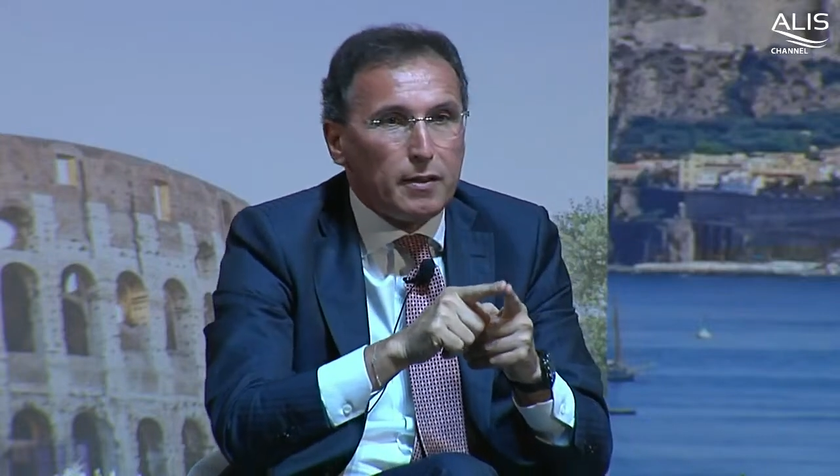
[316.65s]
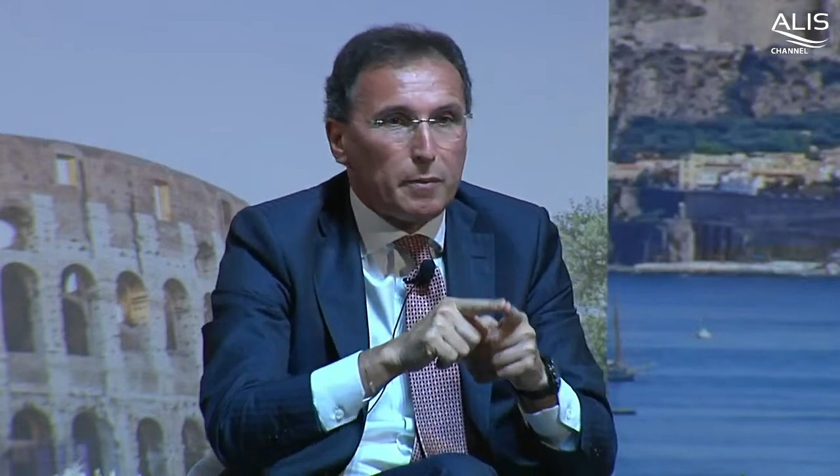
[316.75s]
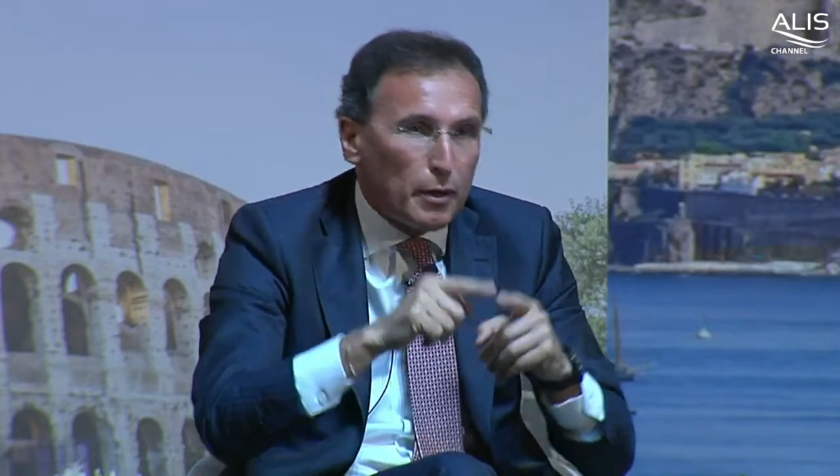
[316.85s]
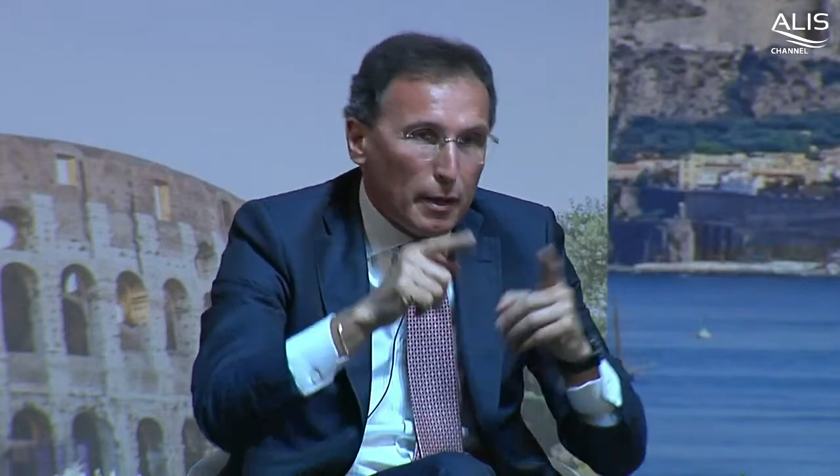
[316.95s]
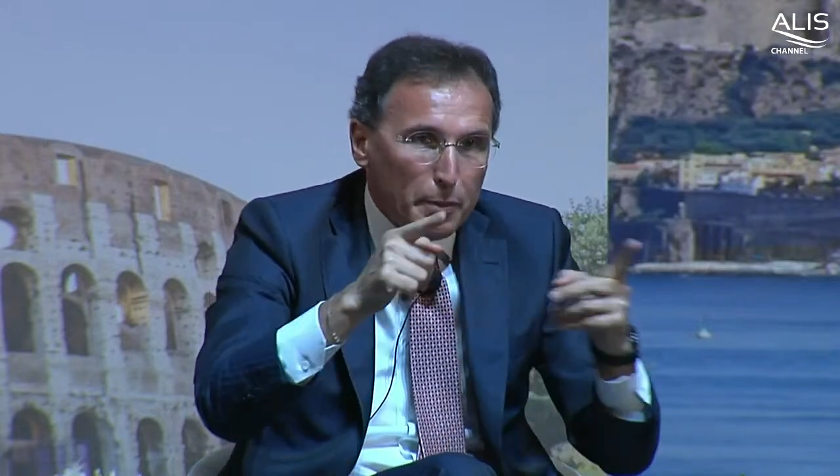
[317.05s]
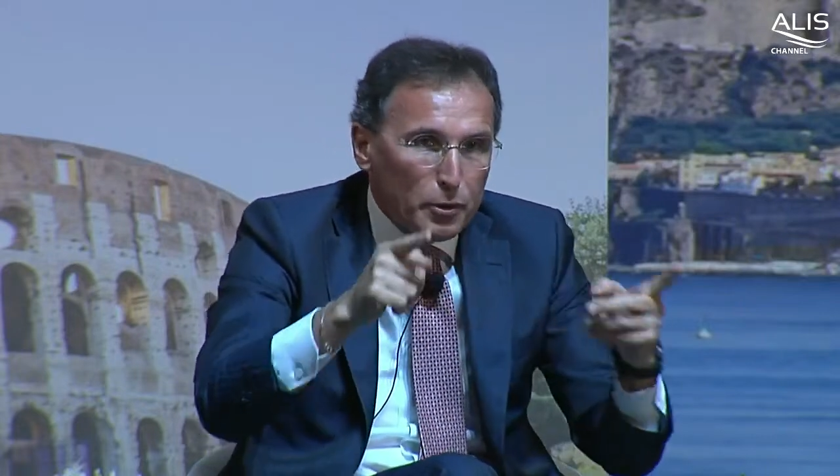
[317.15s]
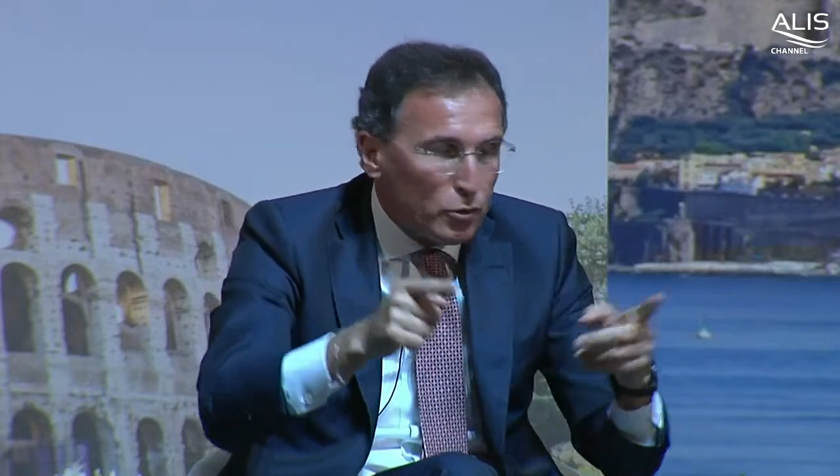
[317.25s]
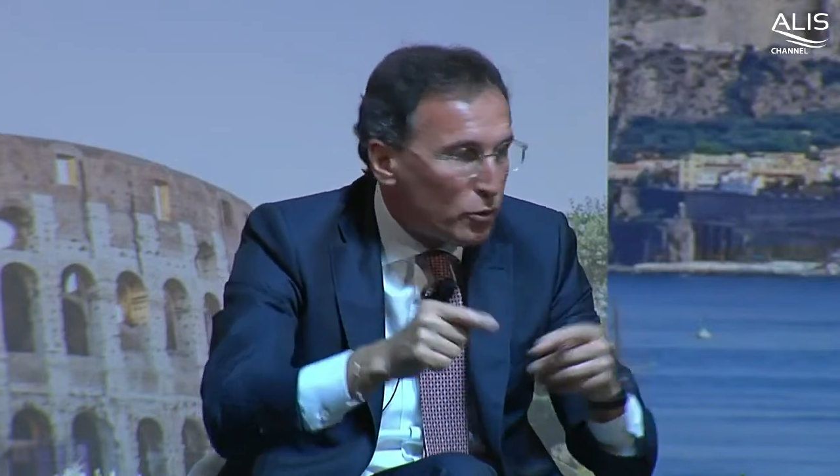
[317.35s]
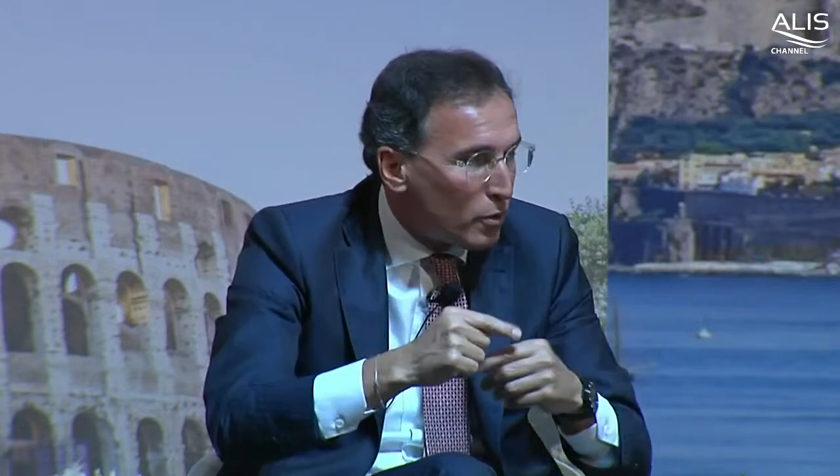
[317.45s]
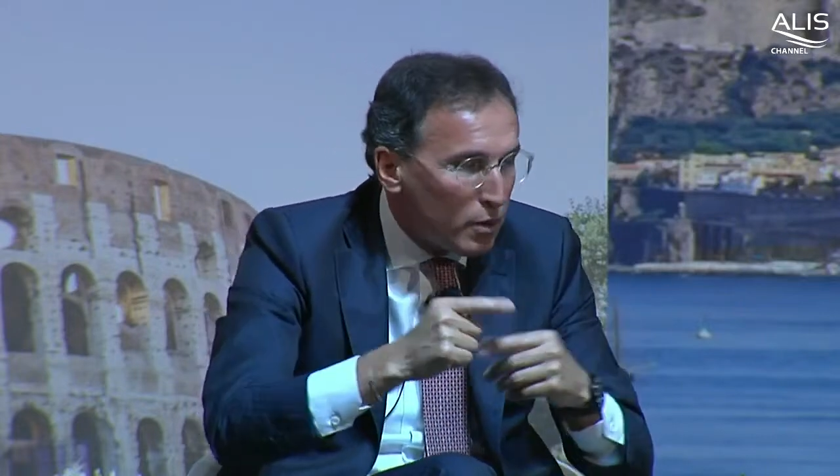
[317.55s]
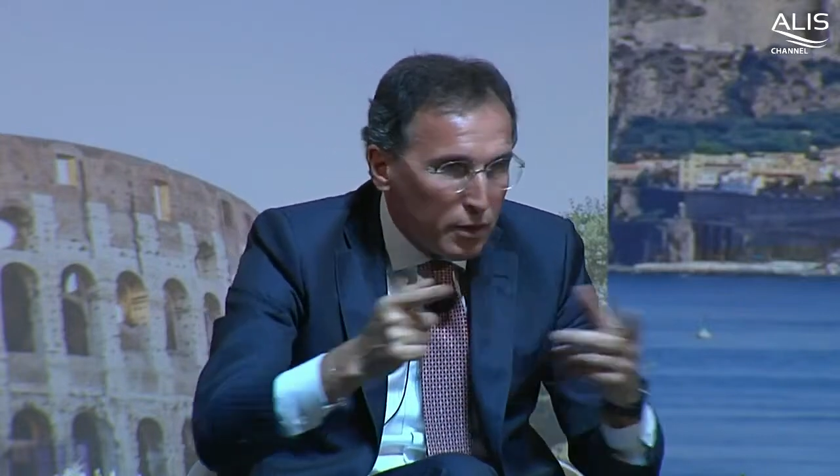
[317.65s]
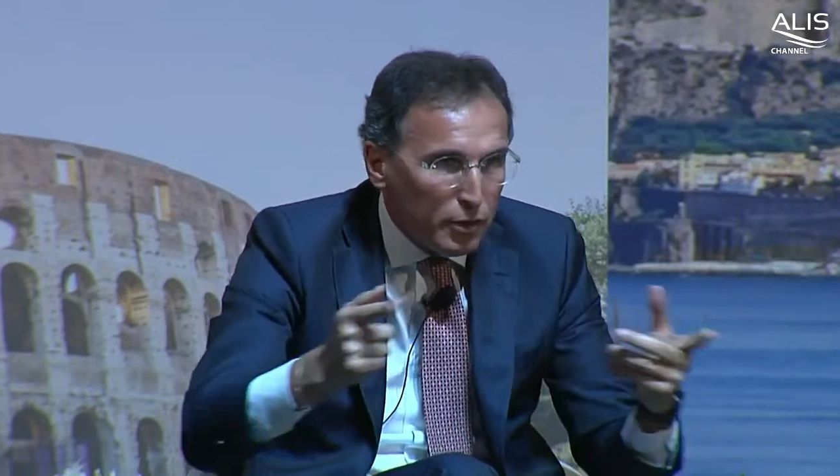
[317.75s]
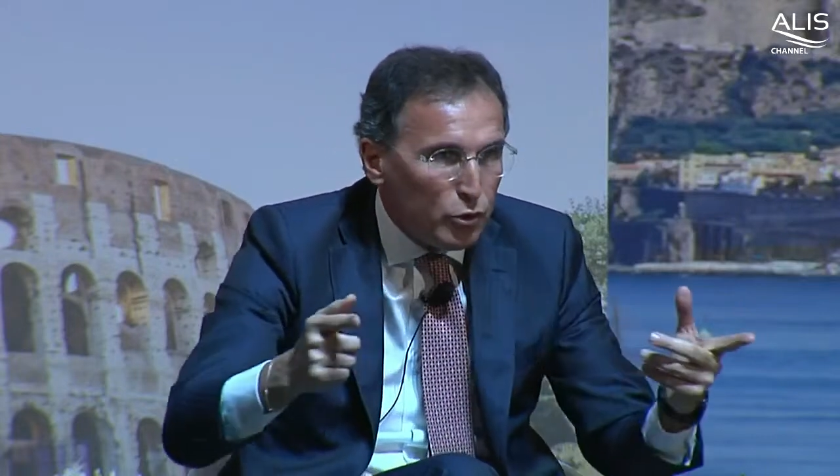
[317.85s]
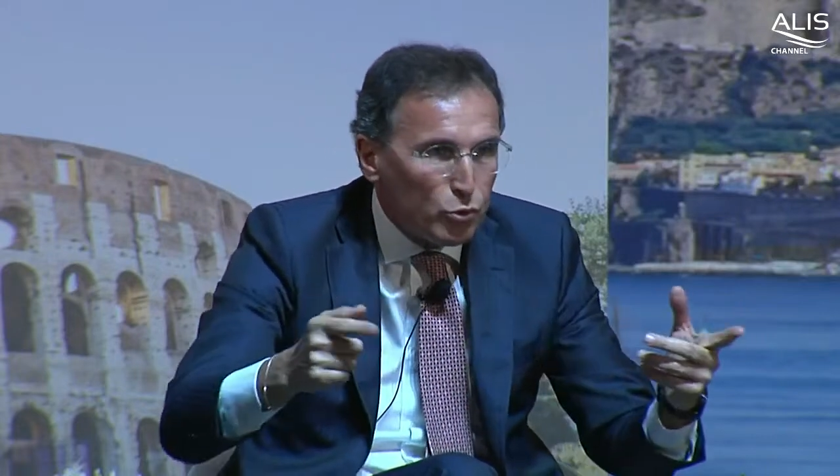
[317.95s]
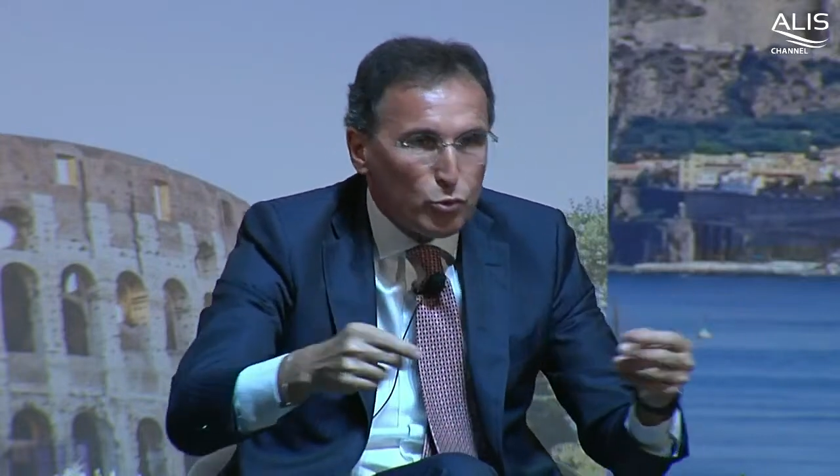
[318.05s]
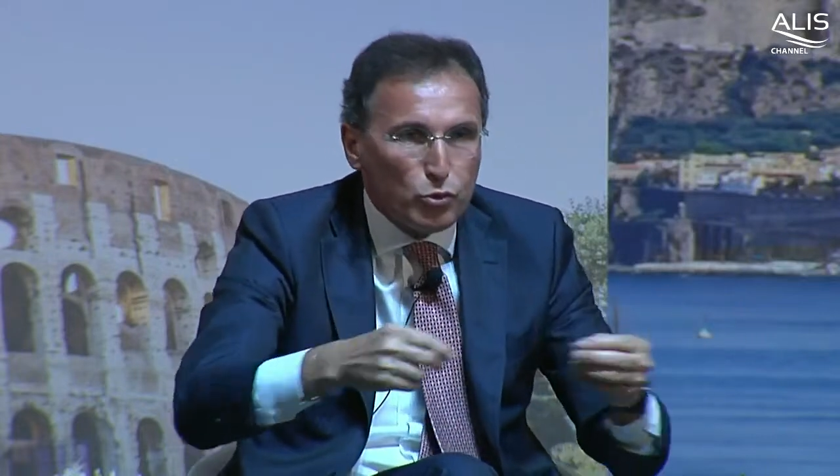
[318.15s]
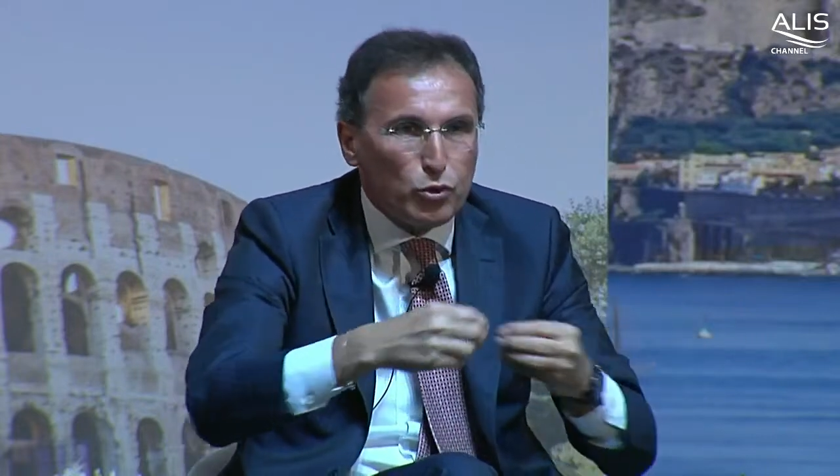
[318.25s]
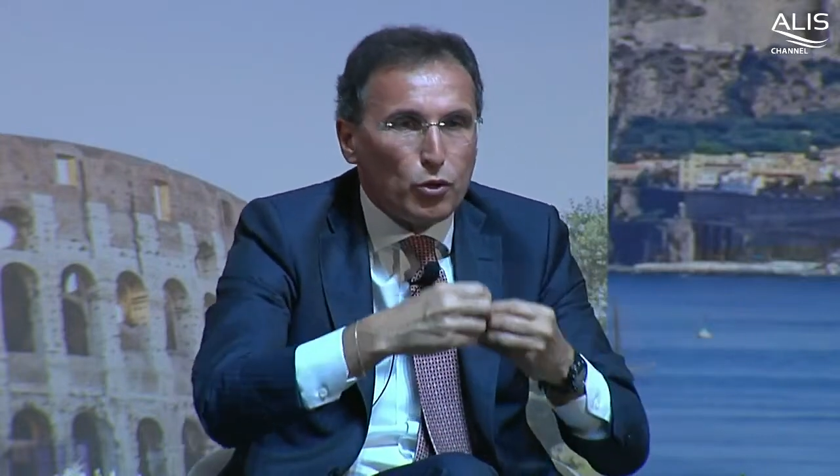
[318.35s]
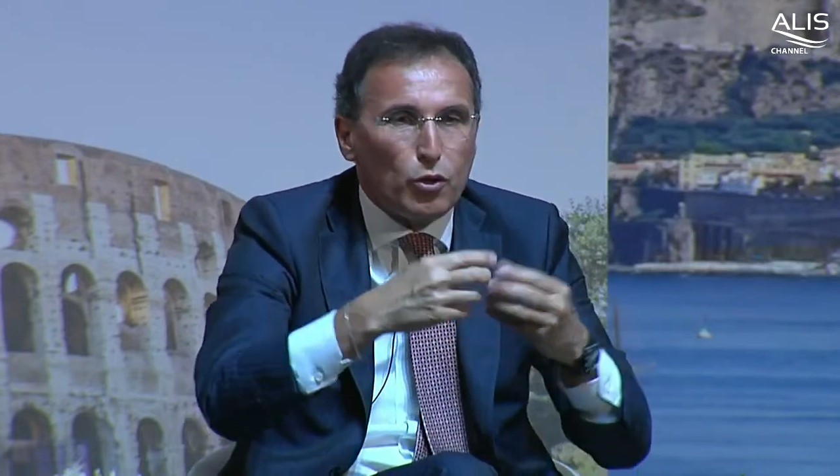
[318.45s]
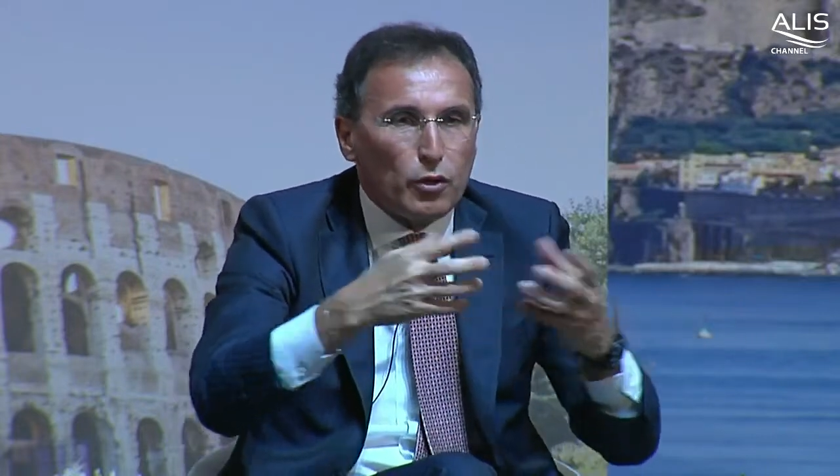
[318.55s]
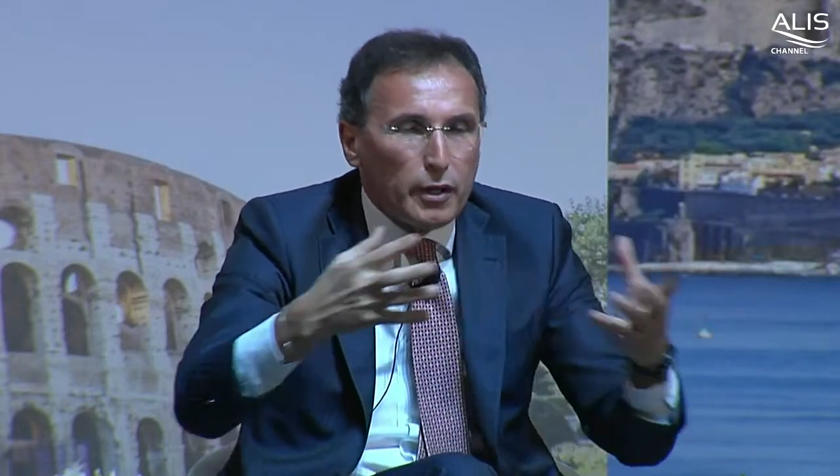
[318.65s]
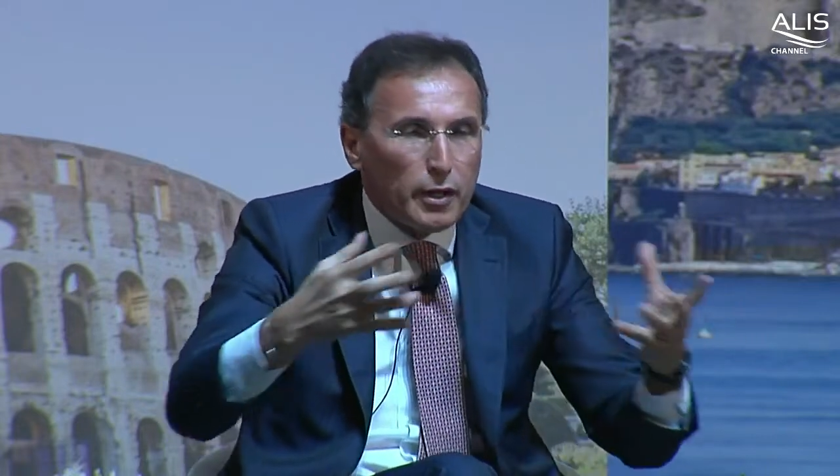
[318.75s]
Poi capisco le discussioni,